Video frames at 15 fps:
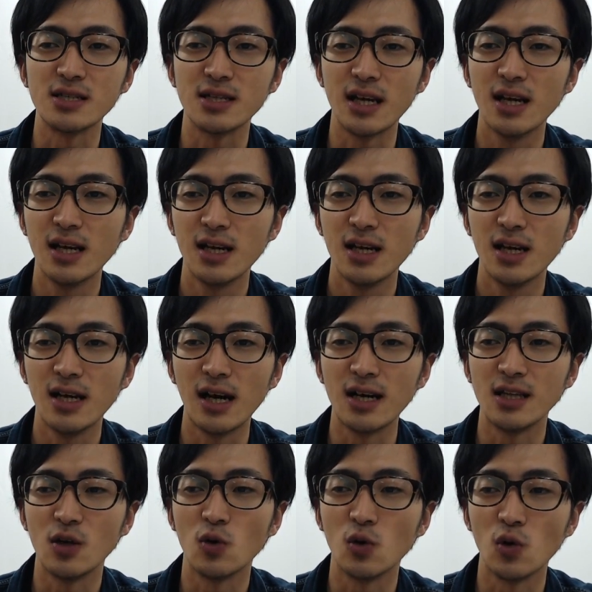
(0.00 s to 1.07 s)
ね、相
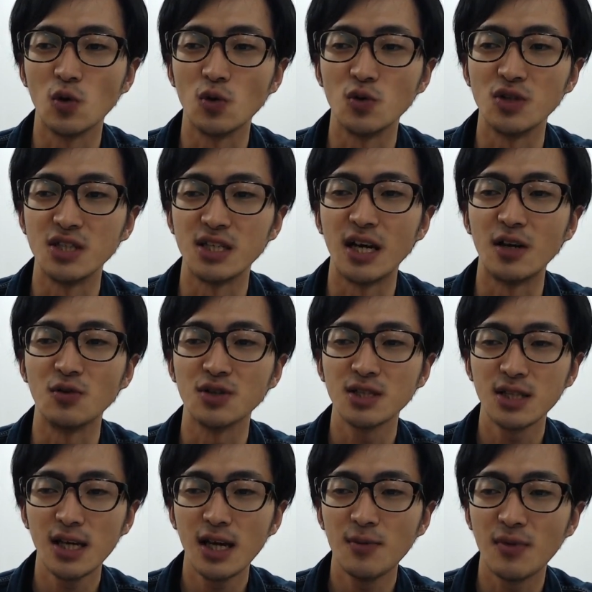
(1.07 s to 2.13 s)
手をこう打ち合いをし
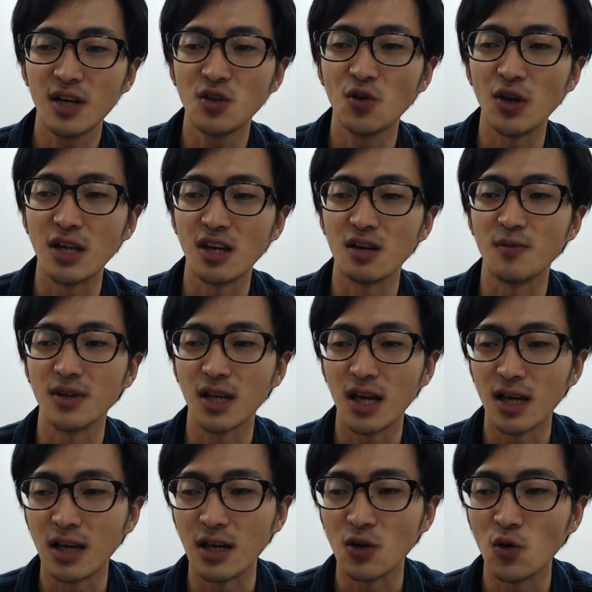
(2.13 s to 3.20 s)
て、まあ、ひとりになるまで
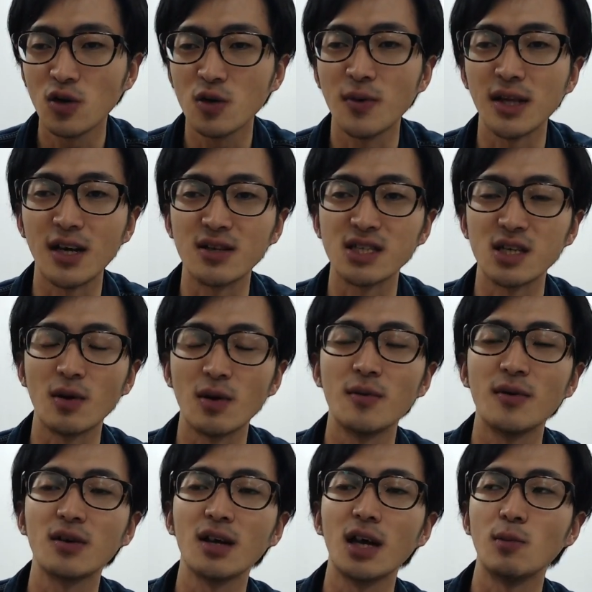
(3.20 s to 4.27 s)
生き残るまでやる
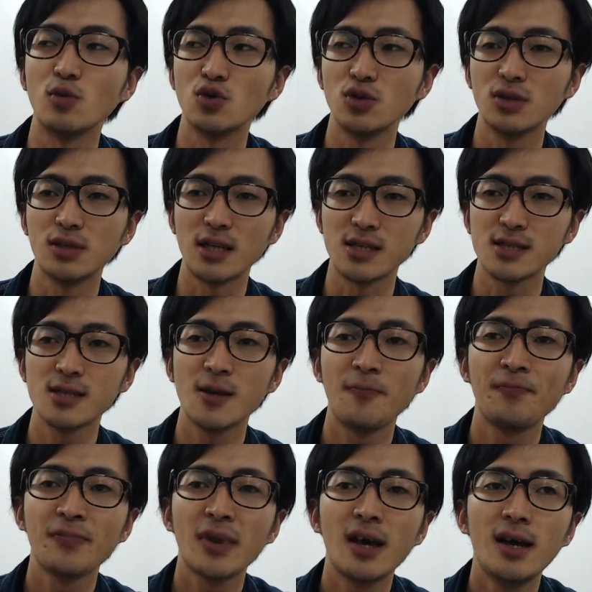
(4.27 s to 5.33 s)
サバイバルゲームです。
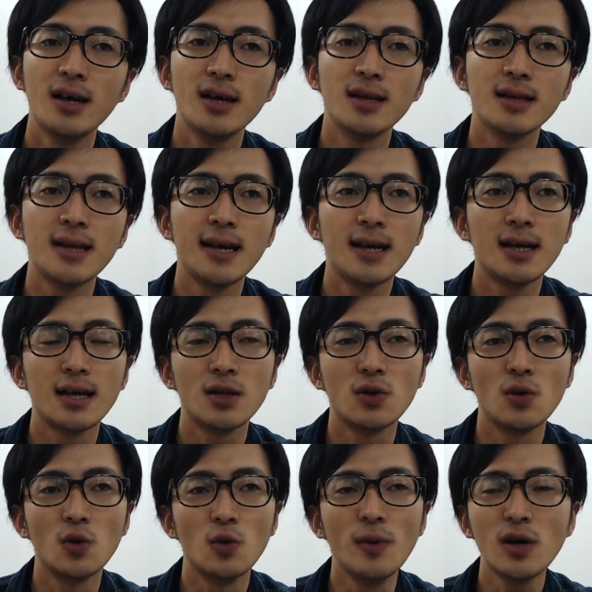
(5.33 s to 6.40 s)
で、えっ
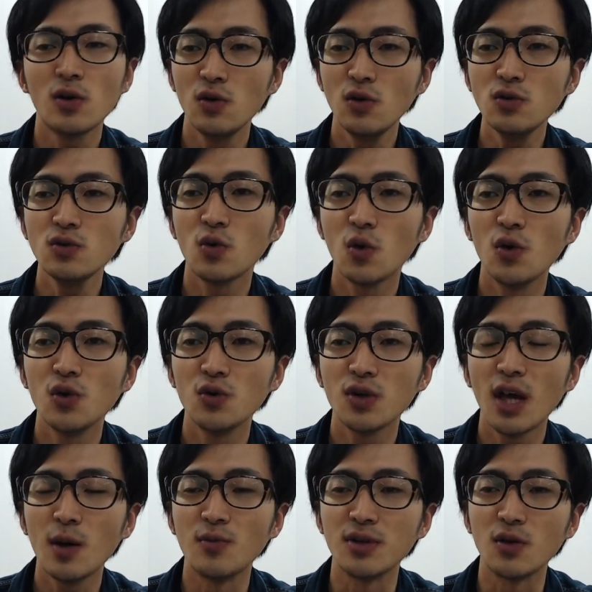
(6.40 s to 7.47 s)
とまあ、よくこういう
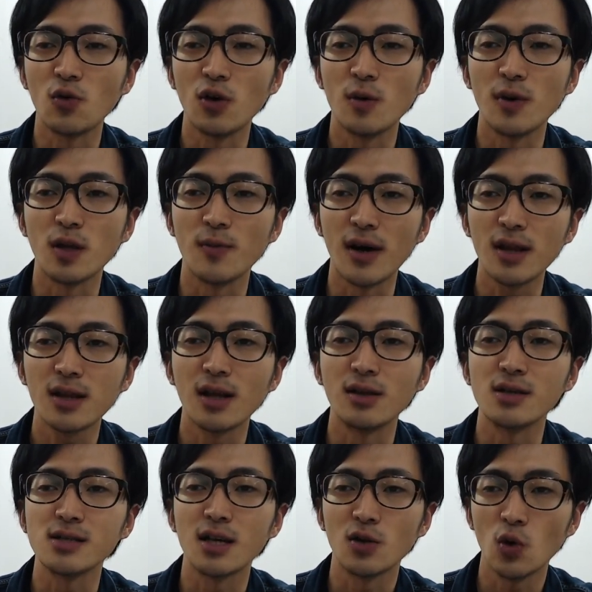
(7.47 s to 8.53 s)
ゲームってこれまでもあったんで
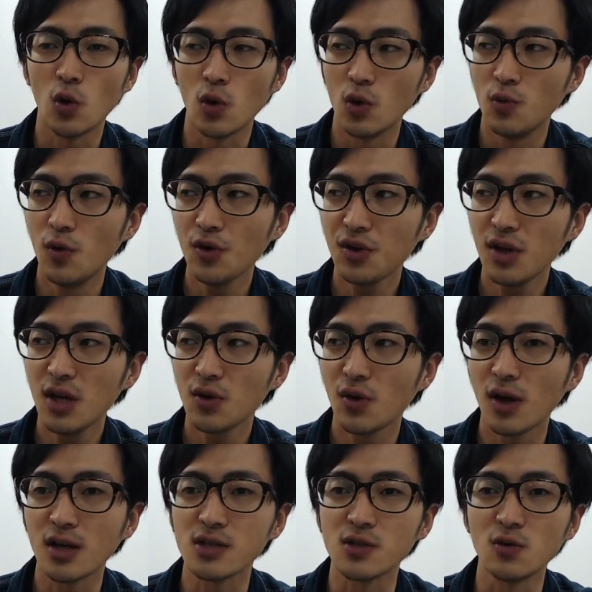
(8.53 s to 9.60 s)
すけど、フォートナイト
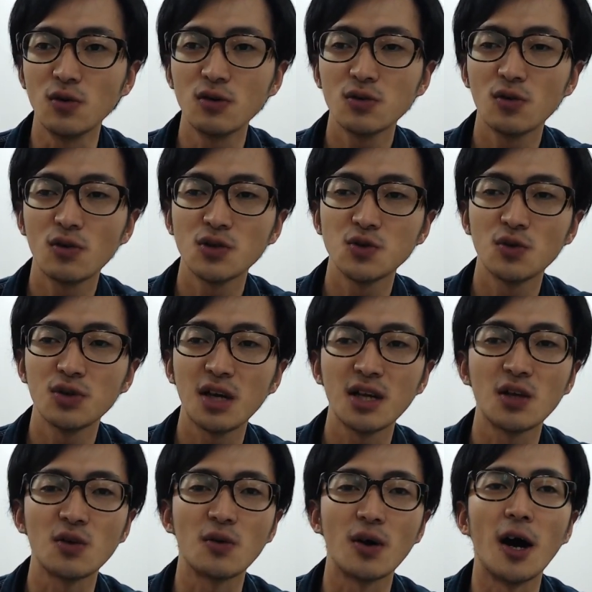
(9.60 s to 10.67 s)
がすごく特徴的な
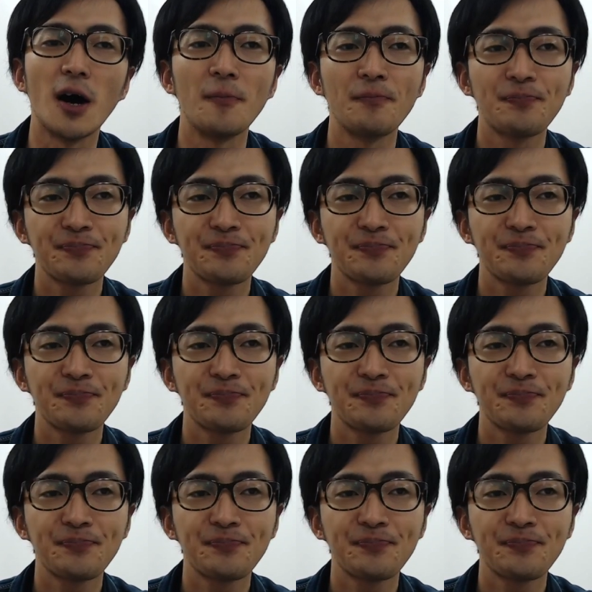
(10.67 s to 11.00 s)
のが、